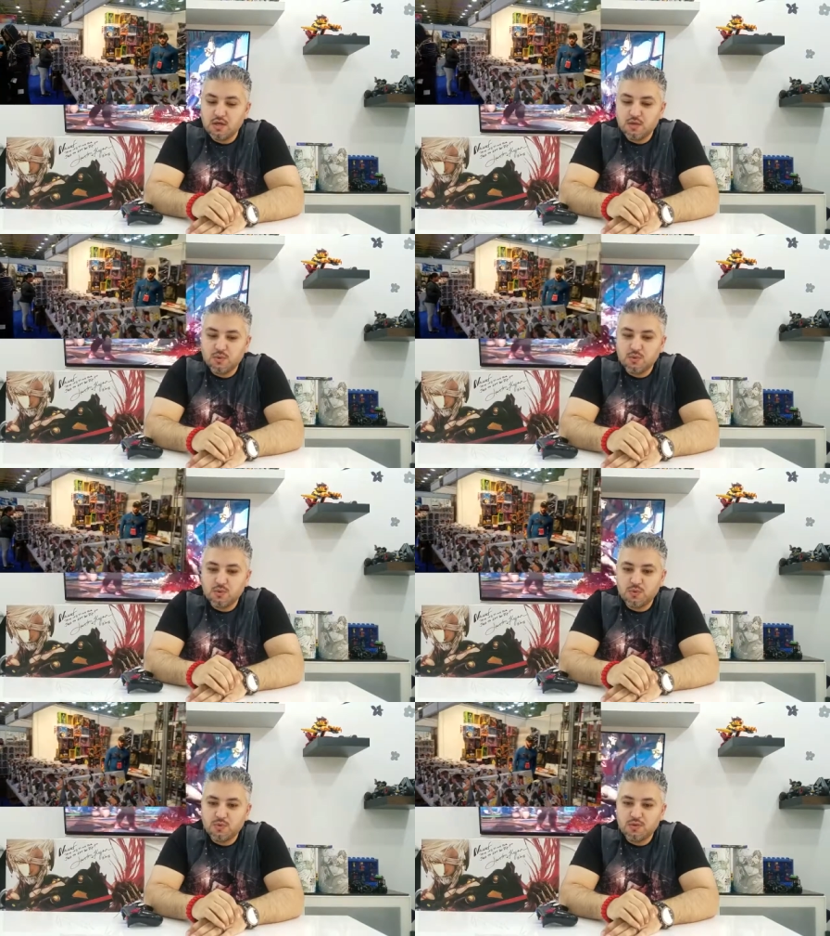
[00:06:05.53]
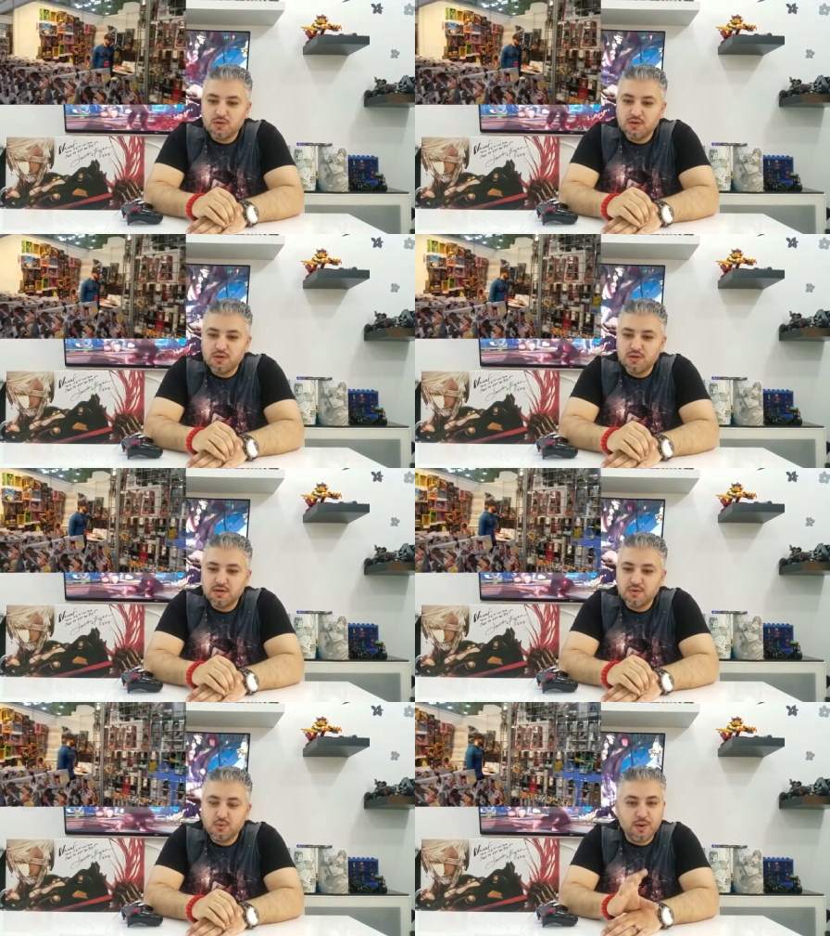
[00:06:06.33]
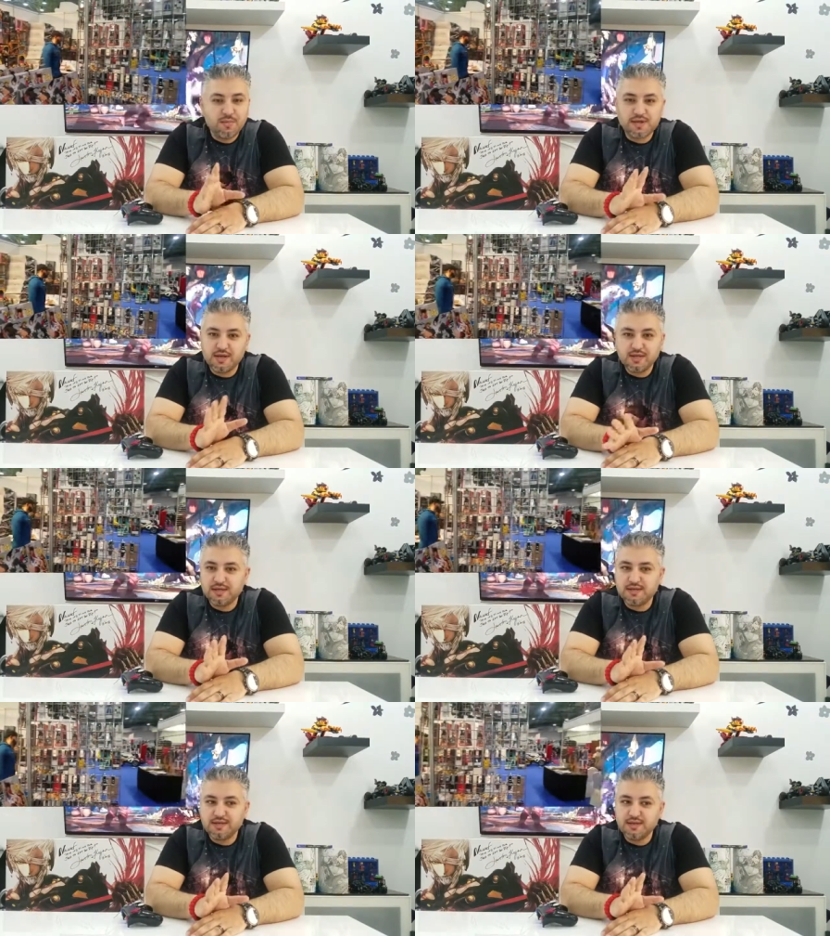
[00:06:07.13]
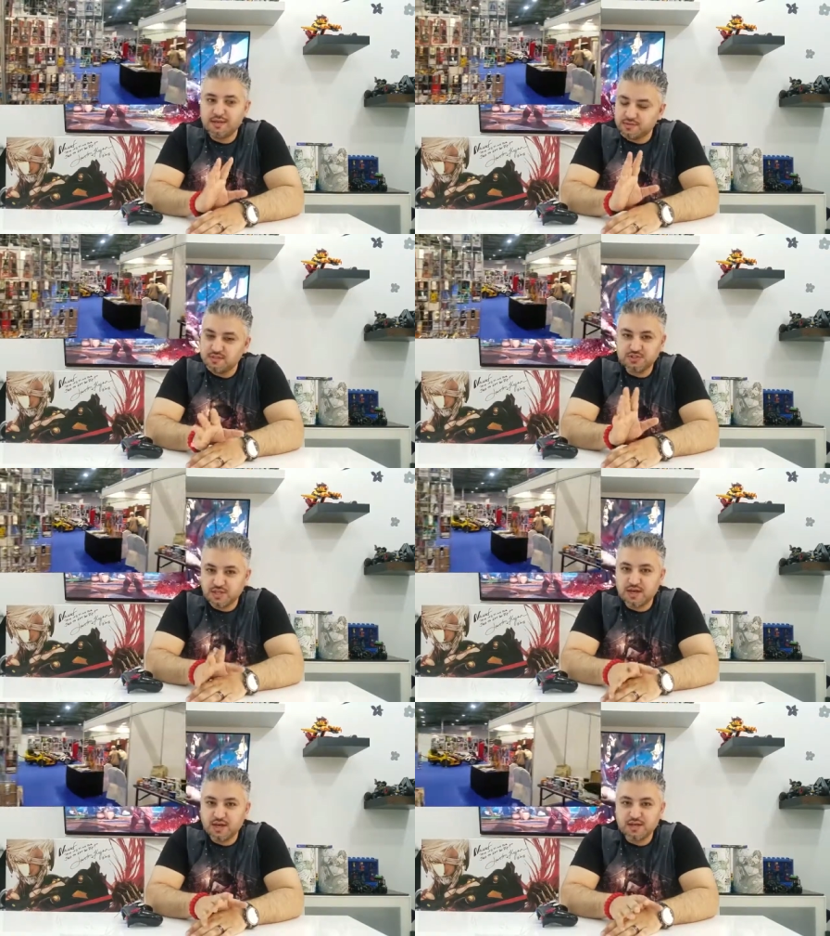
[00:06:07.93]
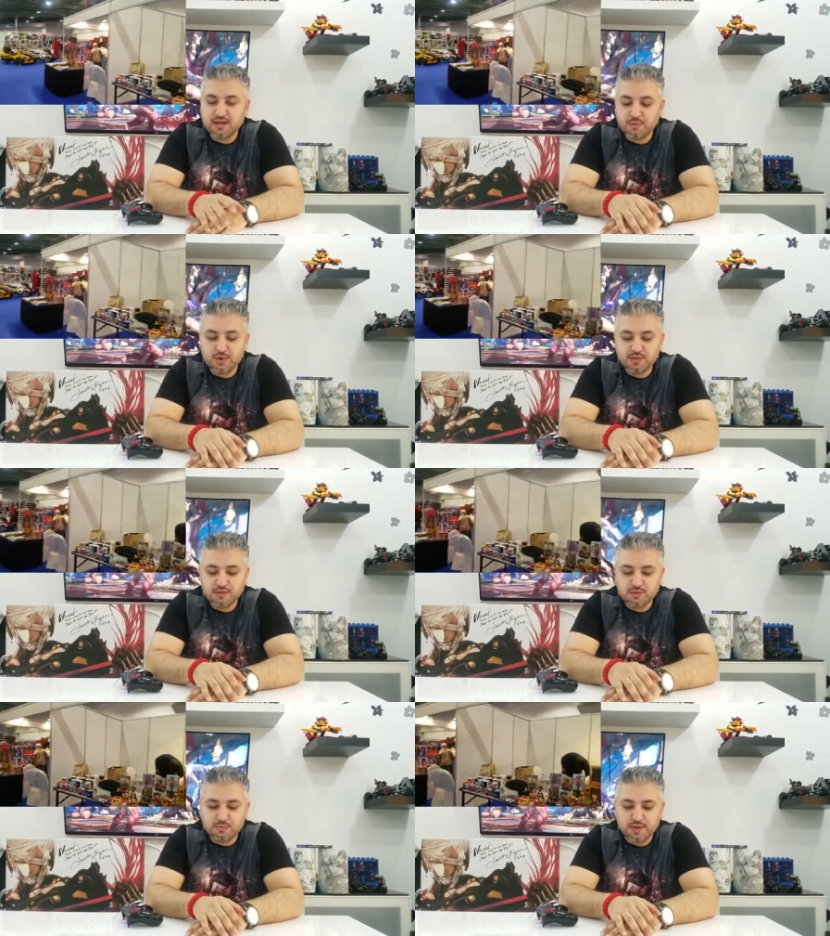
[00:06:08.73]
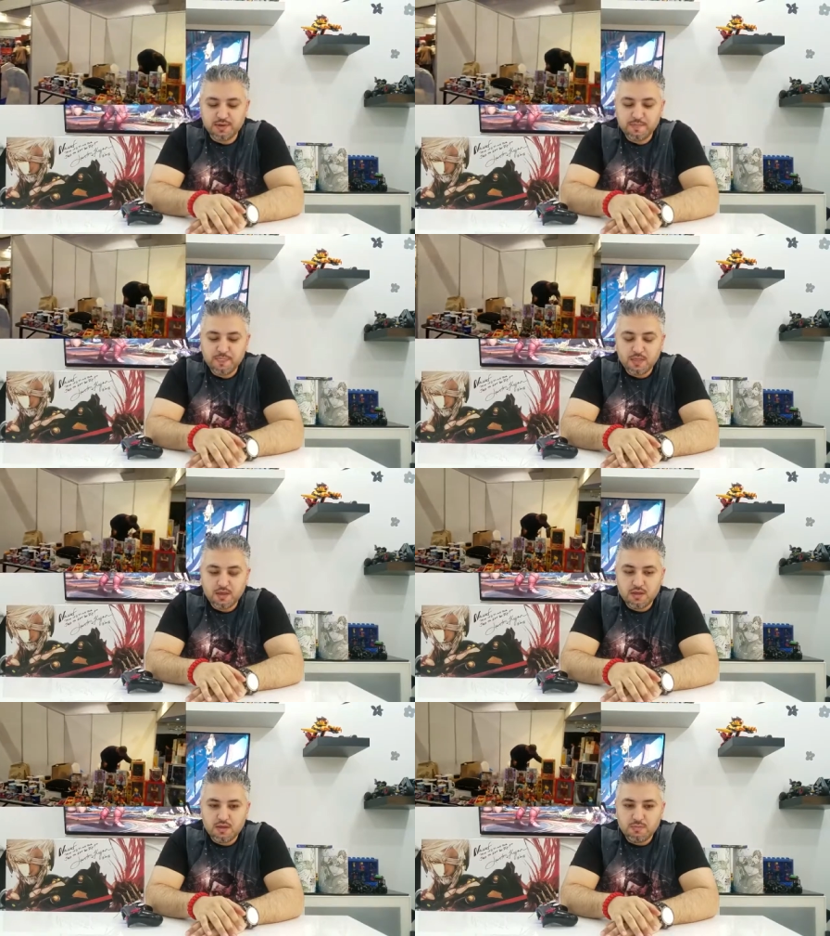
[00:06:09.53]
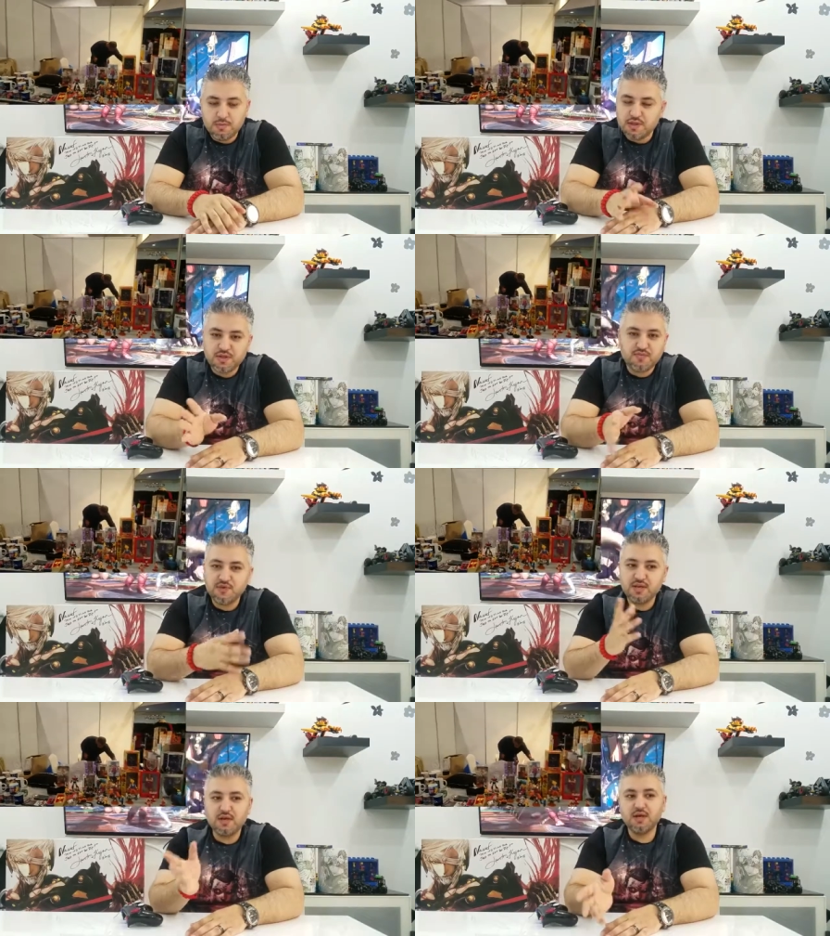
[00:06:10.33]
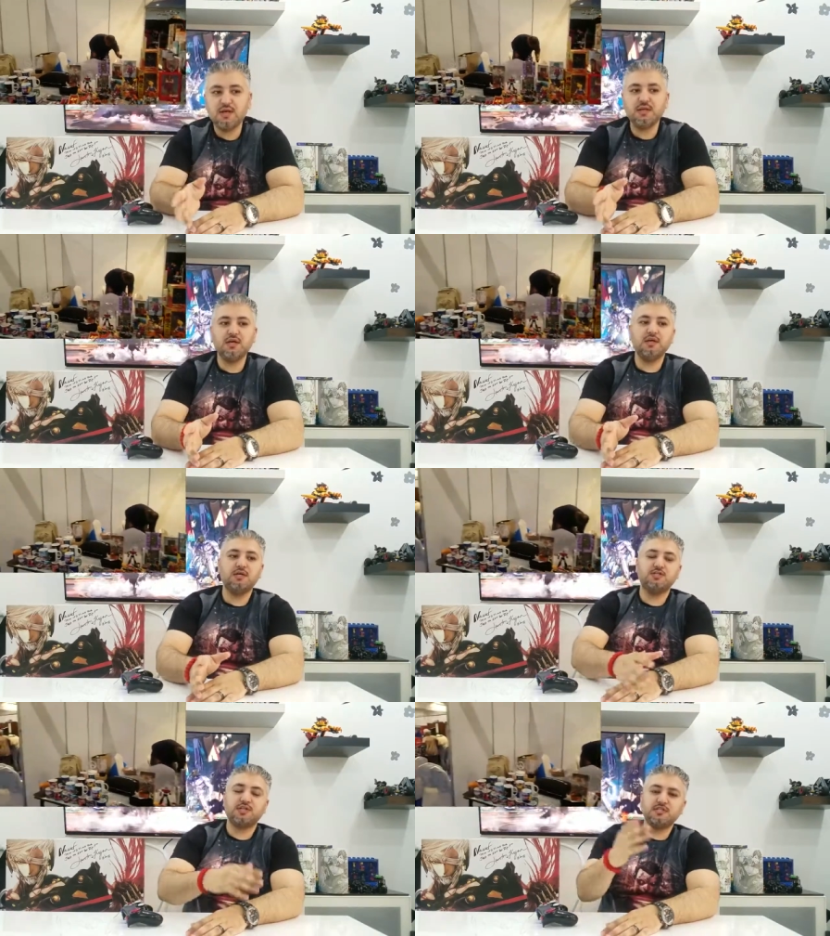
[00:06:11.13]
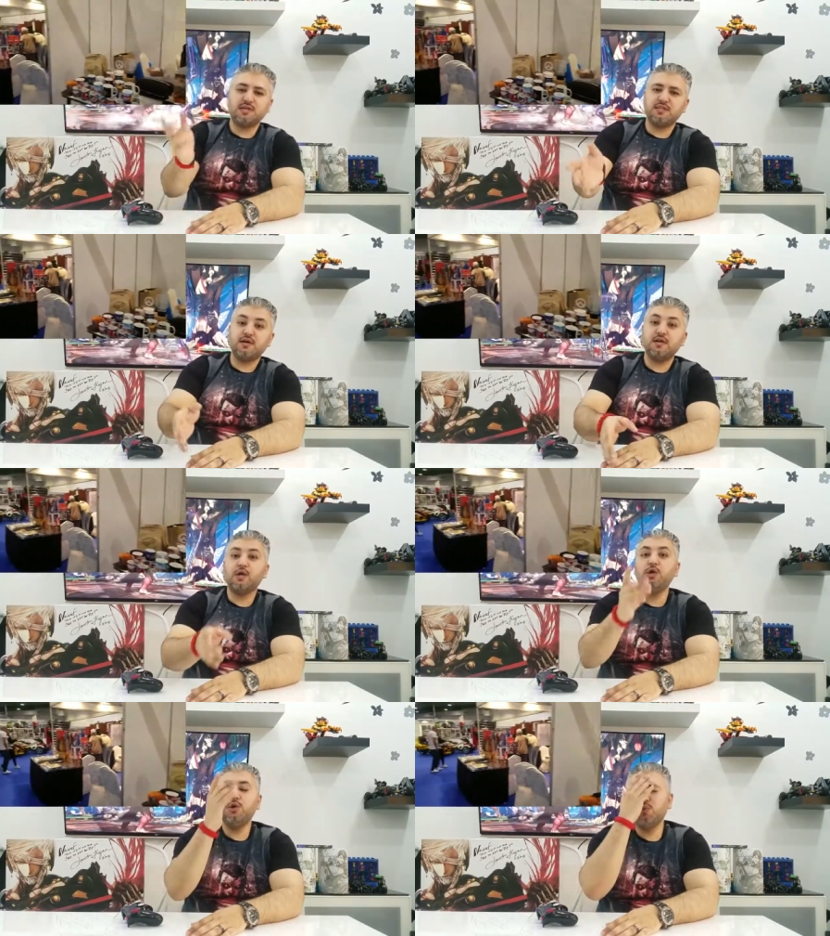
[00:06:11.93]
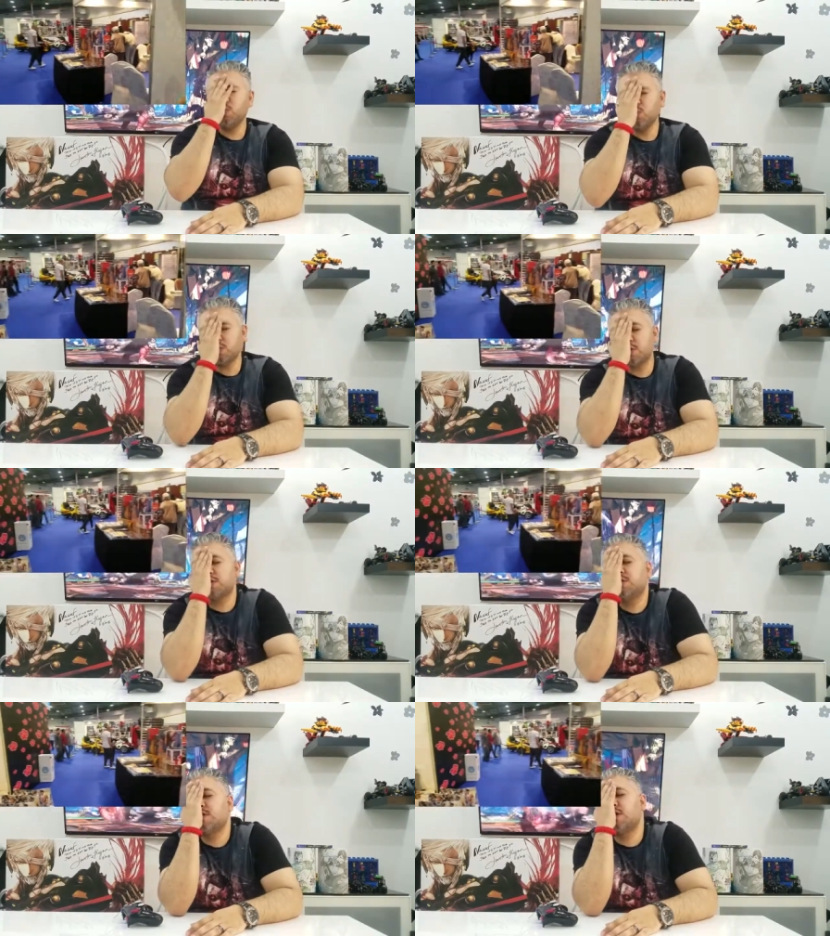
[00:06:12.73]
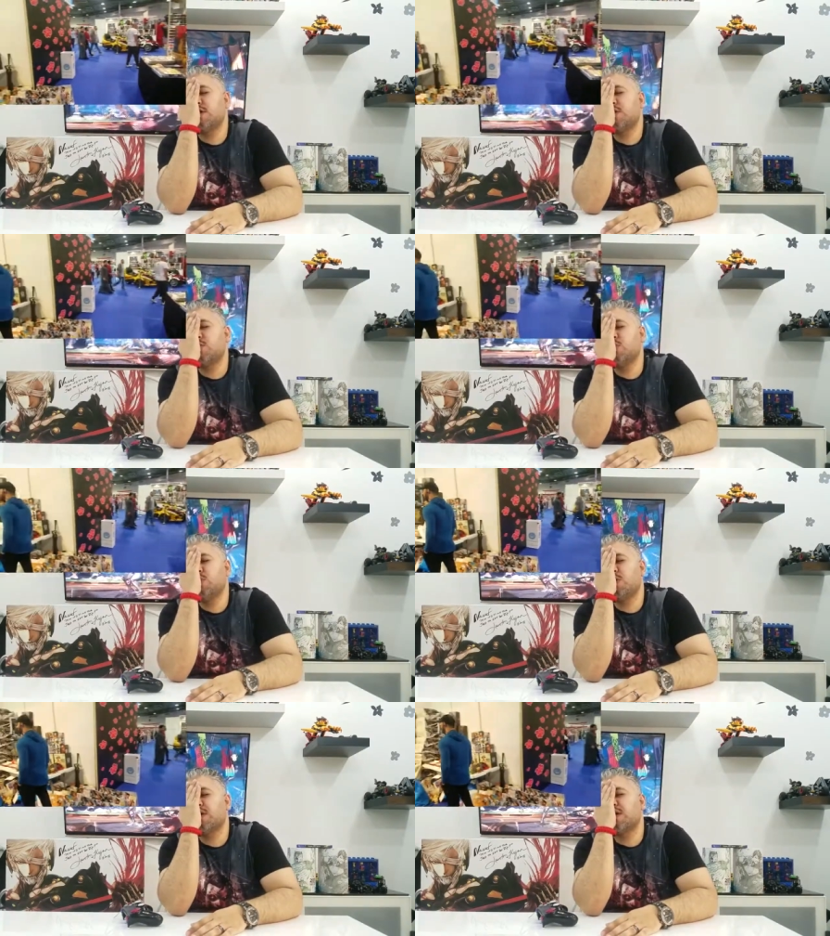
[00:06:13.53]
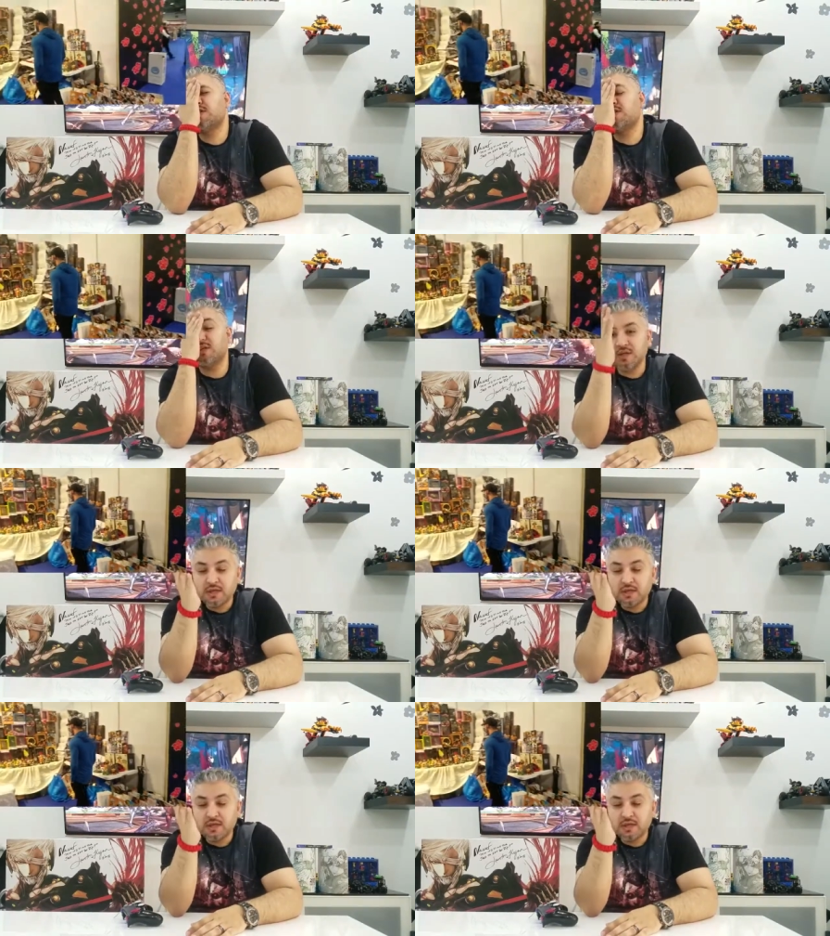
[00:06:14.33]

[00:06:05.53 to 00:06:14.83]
وهم كان يعني صدق لقائي كان وايد حلو معاه بالاضافه الى آه، شخصيات ثانيه ايوه طش نسيت اقول لك خسي